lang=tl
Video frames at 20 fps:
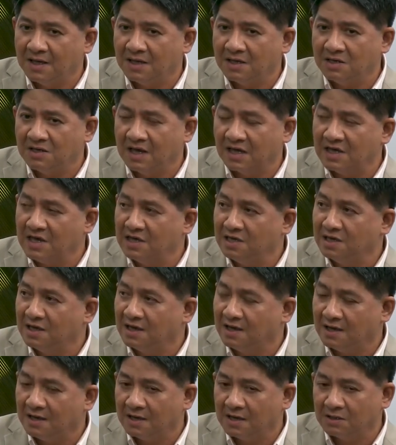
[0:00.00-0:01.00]
naging
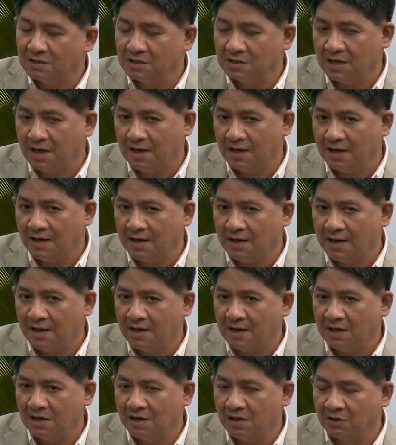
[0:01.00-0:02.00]
uh,
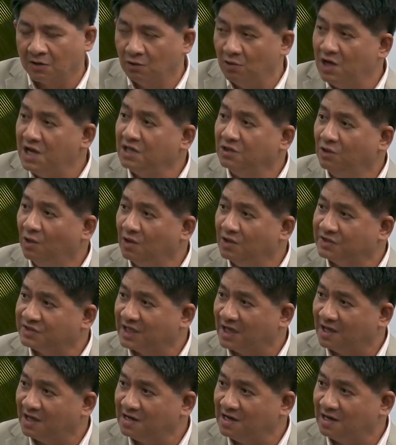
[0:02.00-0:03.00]
uh, ruling doon
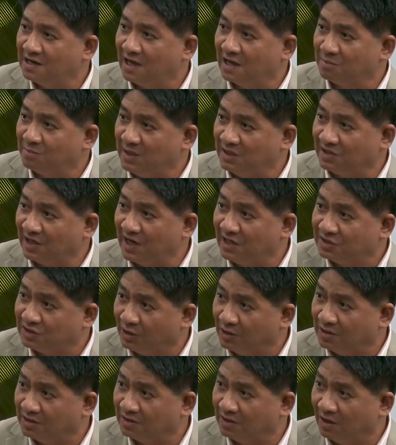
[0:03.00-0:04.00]
sa kanilang arbitration.
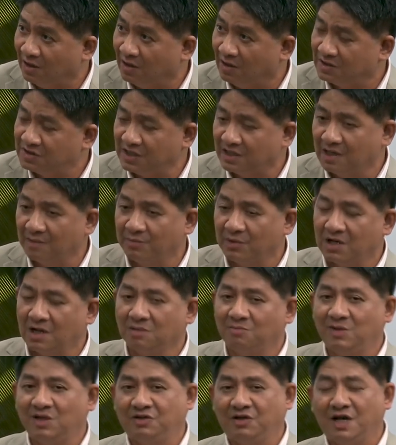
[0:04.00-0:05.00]
Sa Singap- Singapore, oh, Singapore
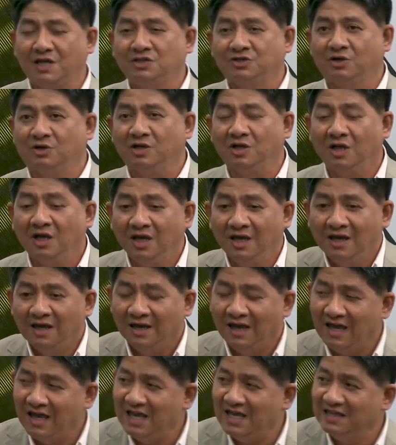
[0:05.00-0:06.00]
arbitration. arbitration.
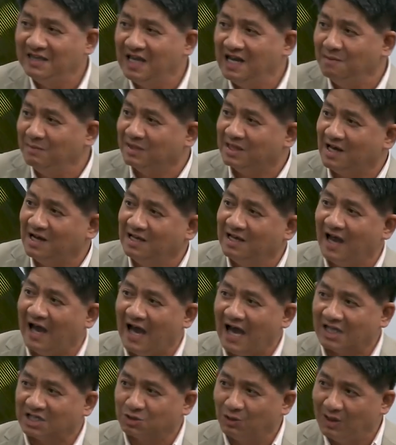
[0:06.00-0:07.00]
Eh, hindi naman talaga
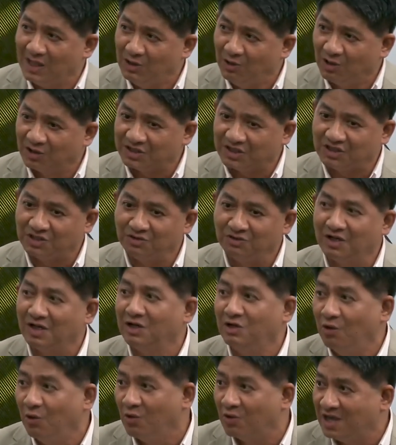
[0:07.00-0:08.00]
actual losses yun na
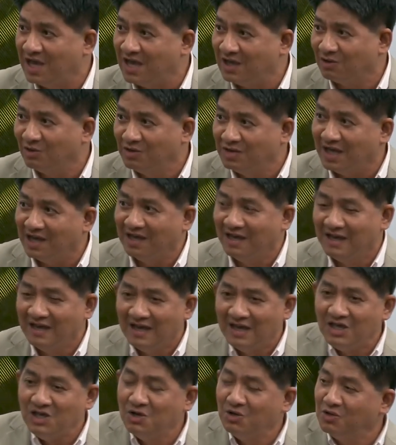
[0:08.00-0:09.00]
lugi, kundi
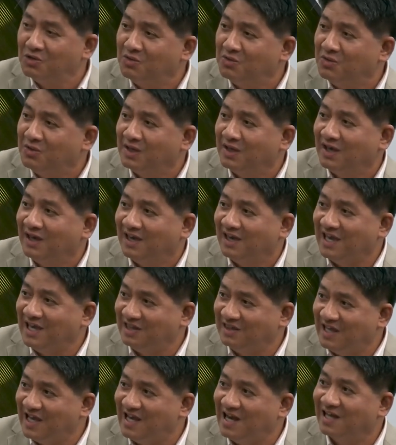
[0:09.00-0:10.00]
yung
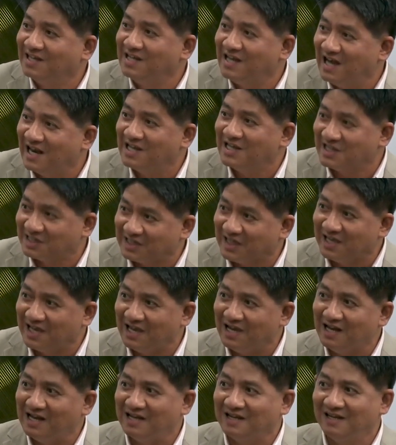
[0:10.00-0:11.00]
hindi lang nila
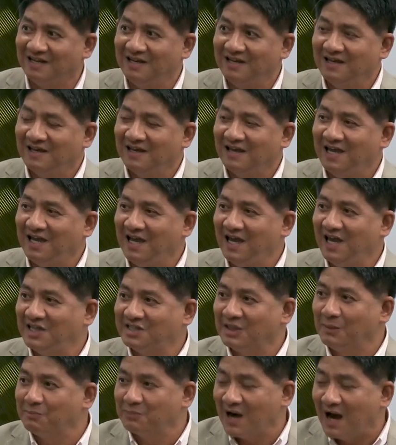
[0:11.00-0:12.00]
nasingil
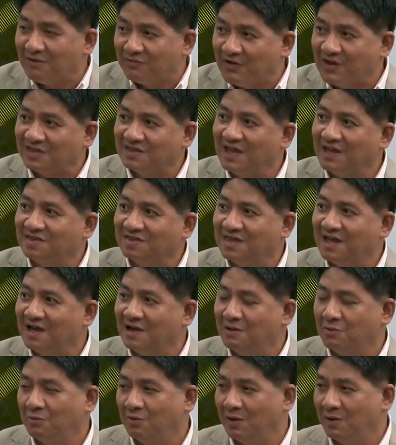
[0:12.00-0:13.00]
it's a profit that
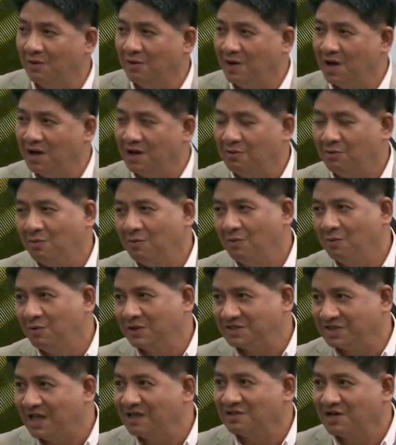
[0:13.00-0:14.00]
uh, uh,
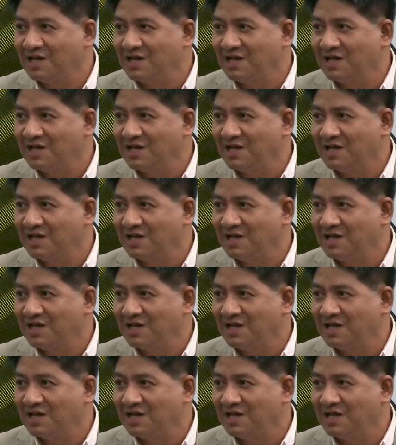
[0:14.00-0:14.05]
was not